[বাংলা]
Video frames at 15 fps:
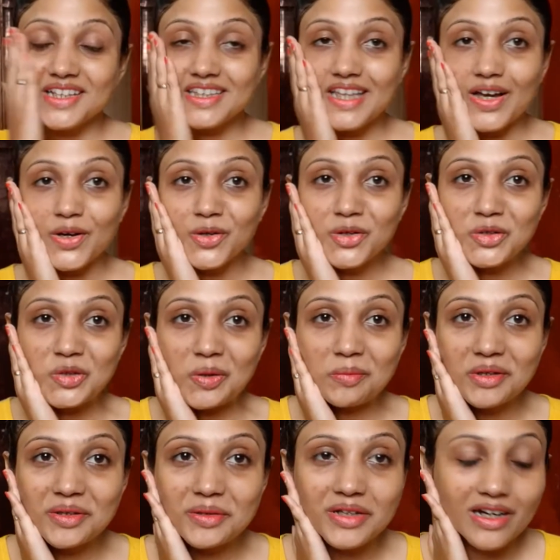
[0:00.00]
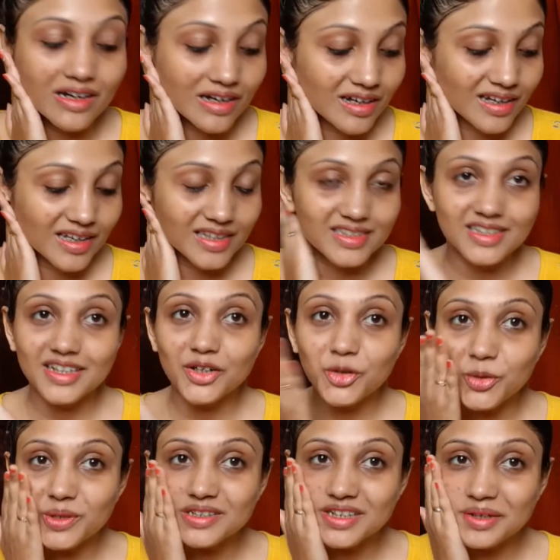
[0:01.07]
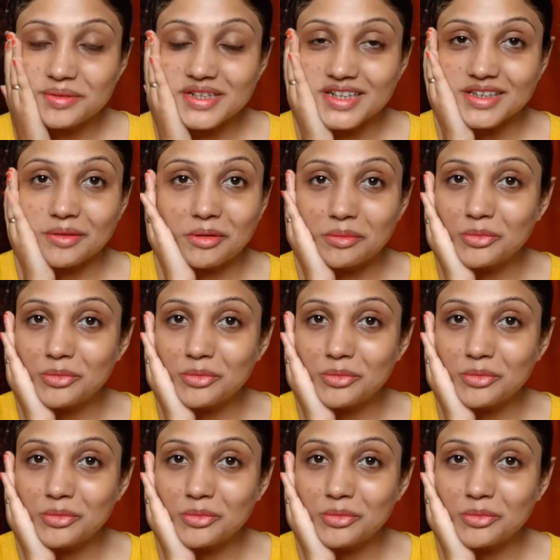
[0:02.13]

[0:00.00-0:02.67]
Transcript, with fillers: দেখো তো আমি যেটা করেছিলাম সেটাতে আমি